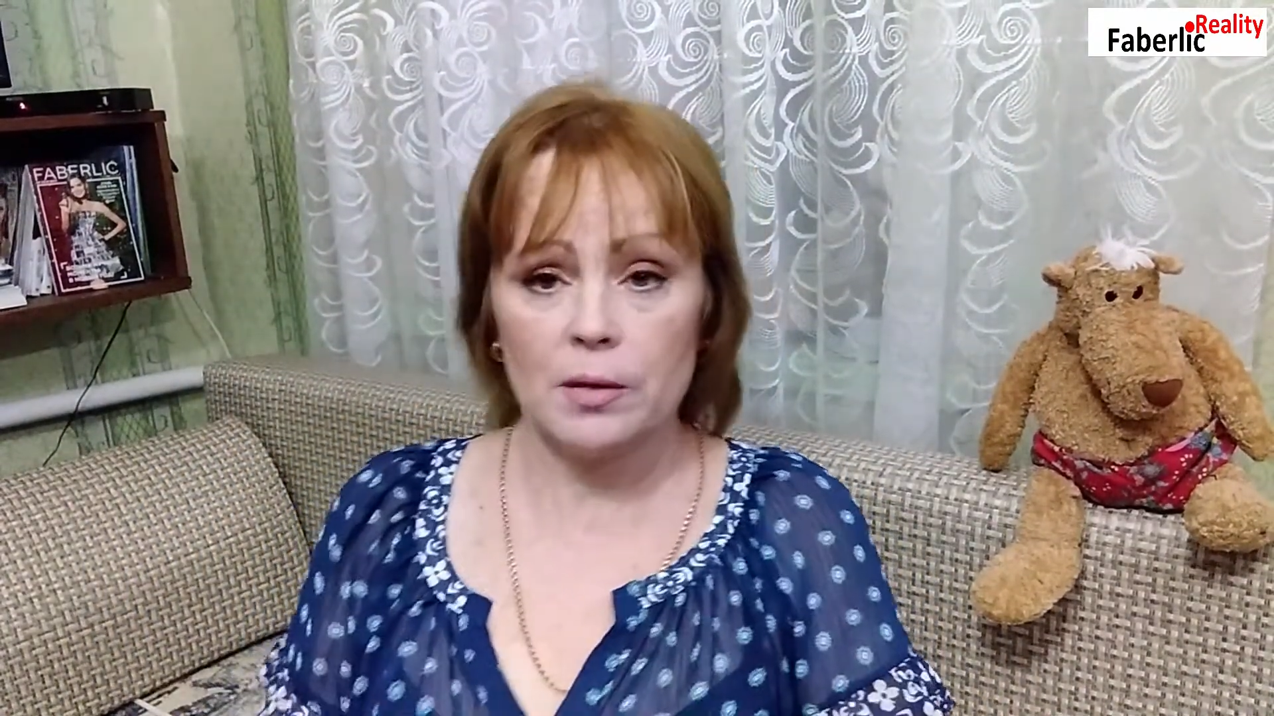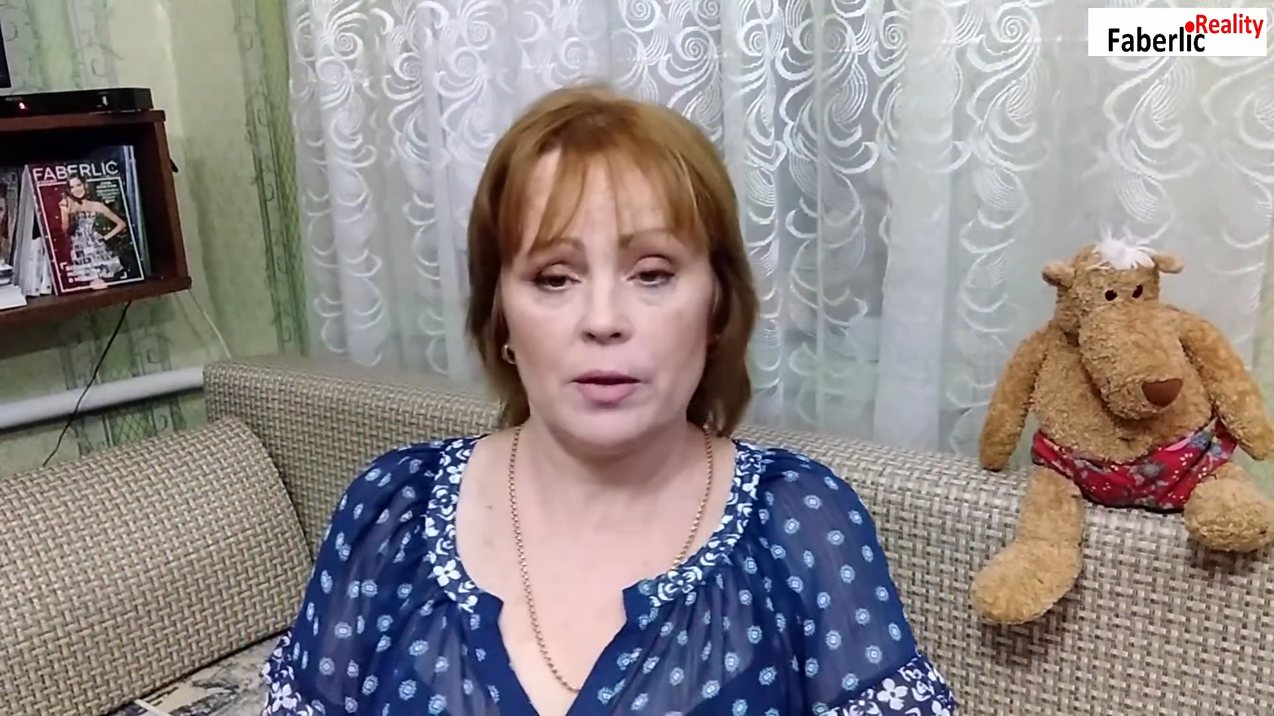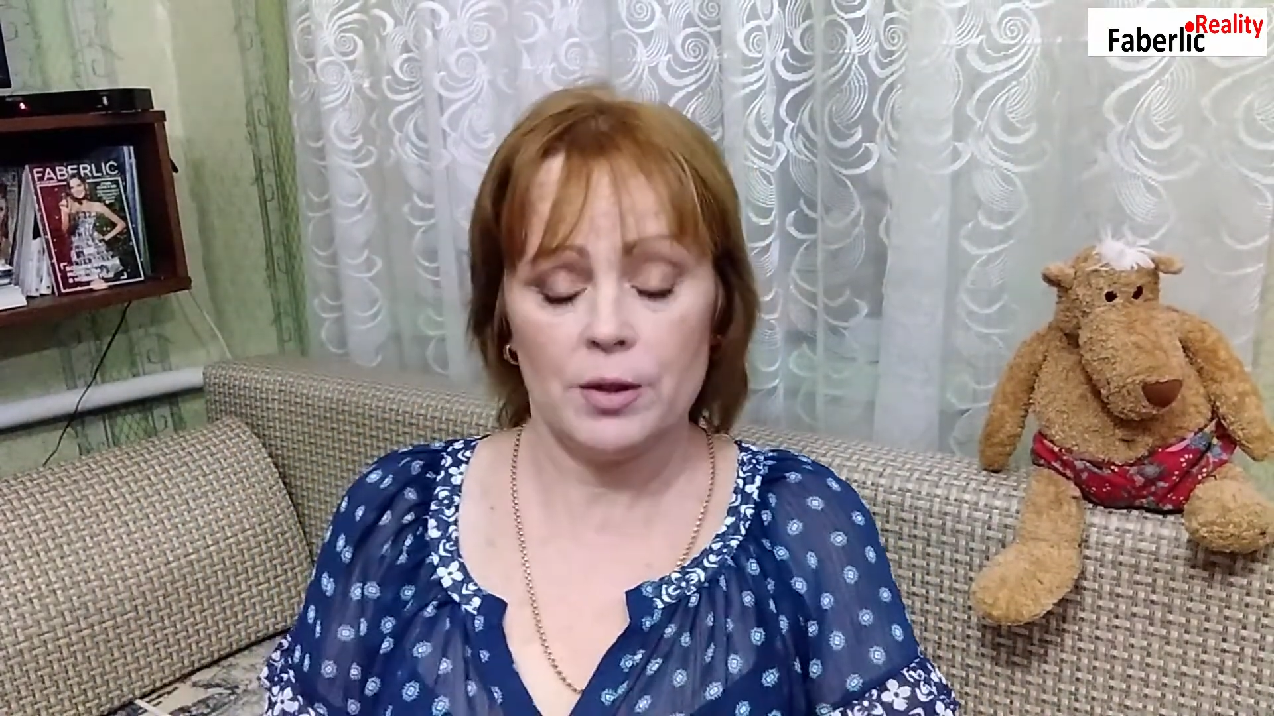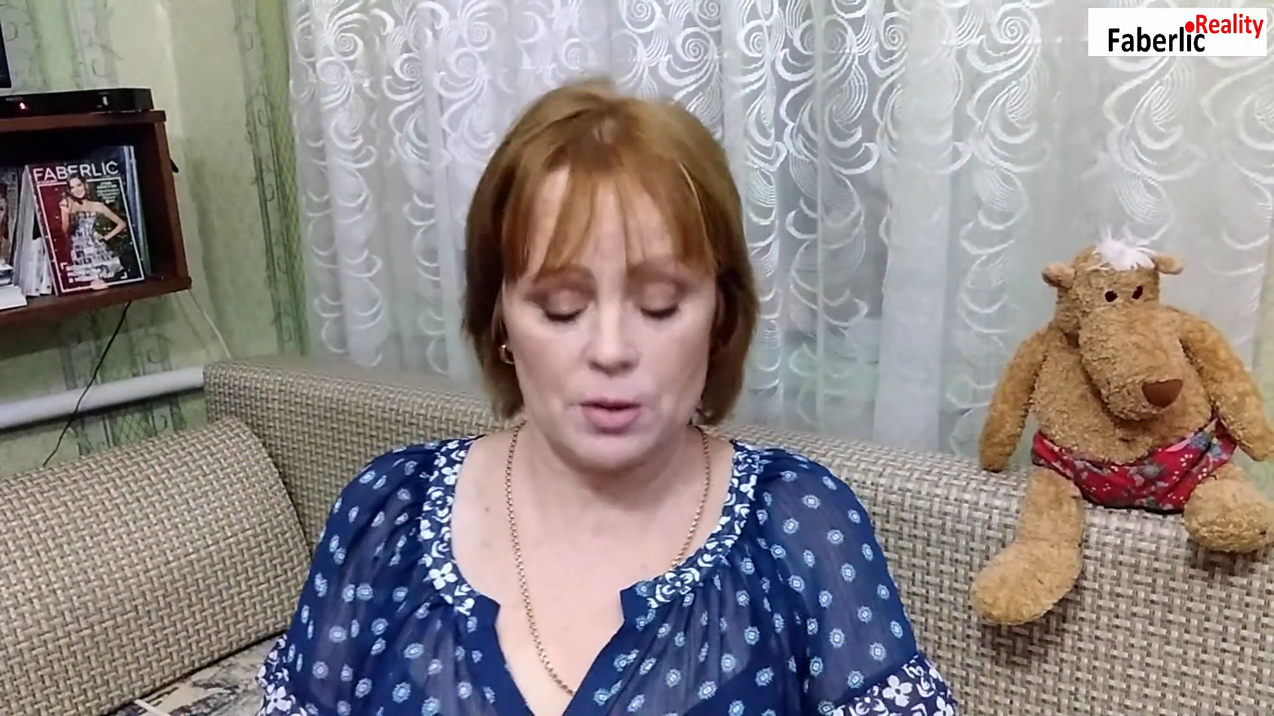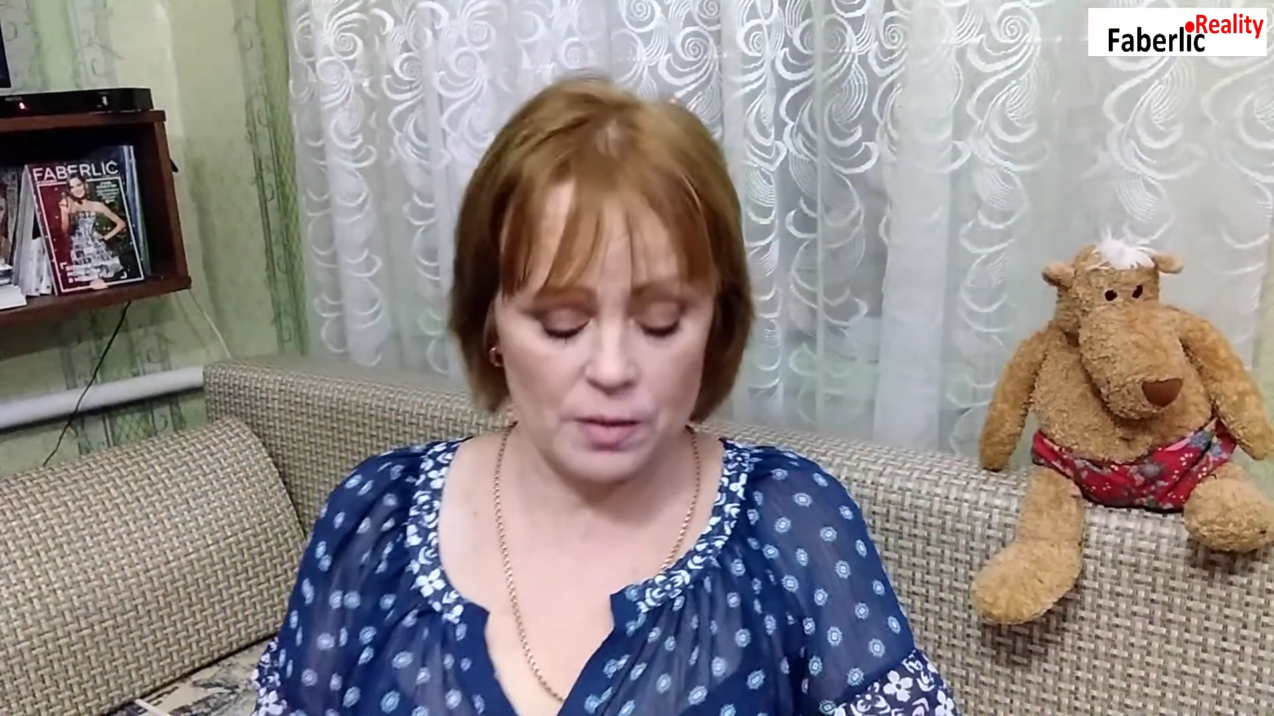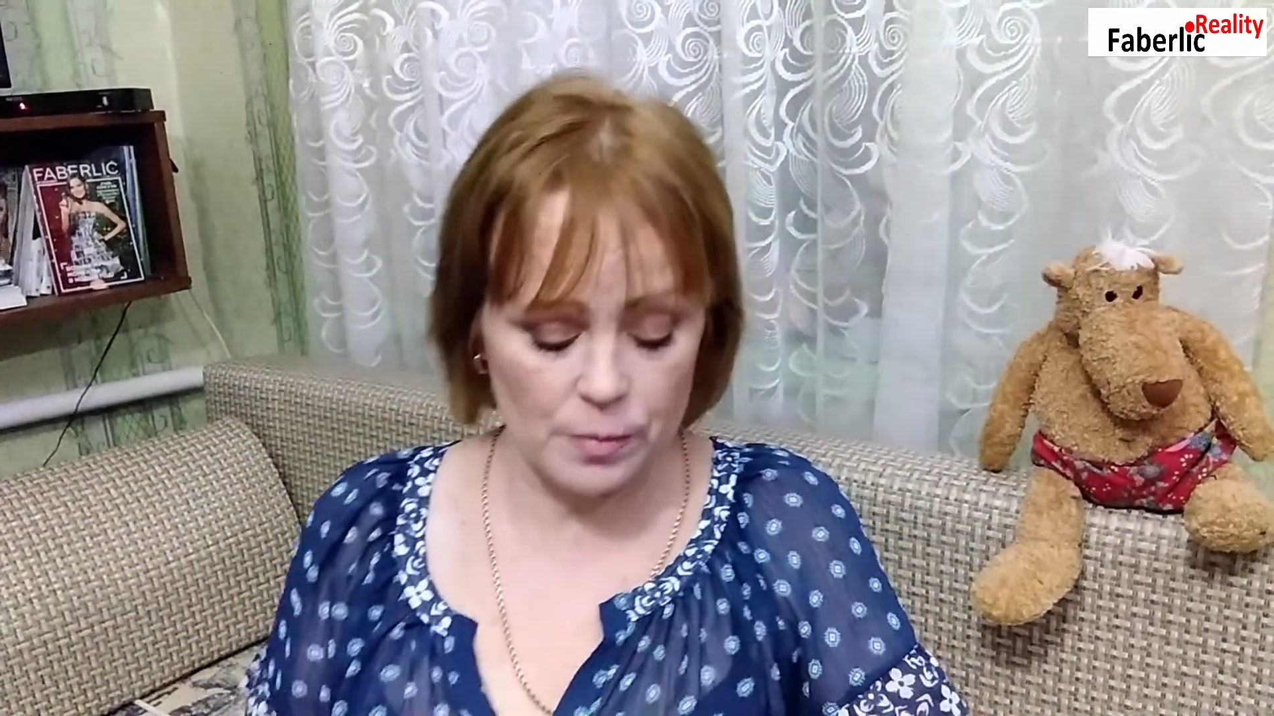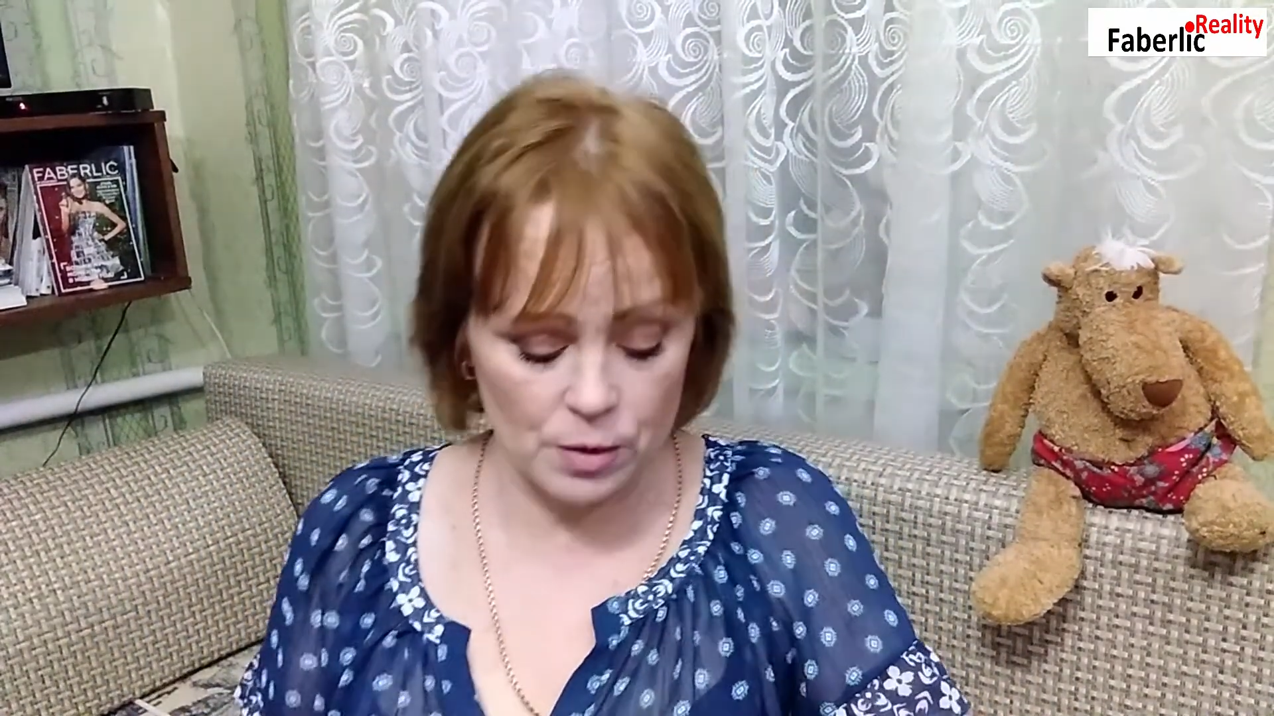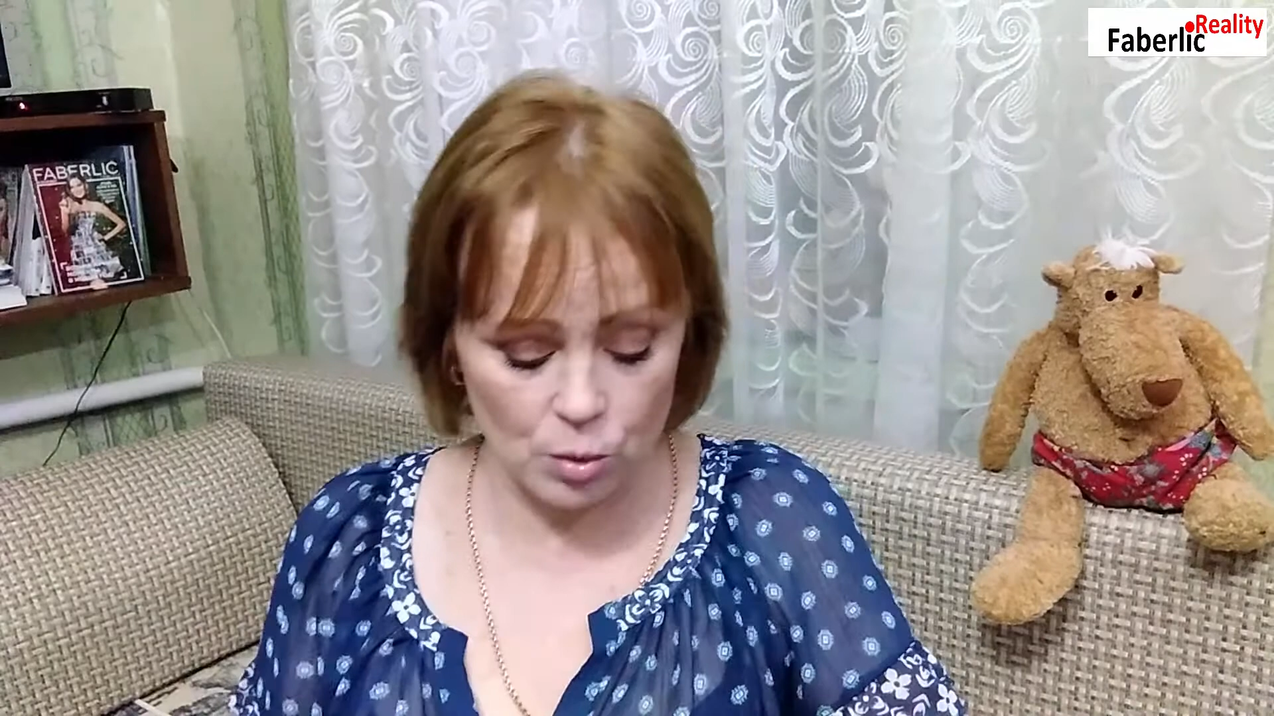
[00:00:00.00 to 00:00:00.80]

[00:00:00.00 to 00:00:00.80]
Давайте своим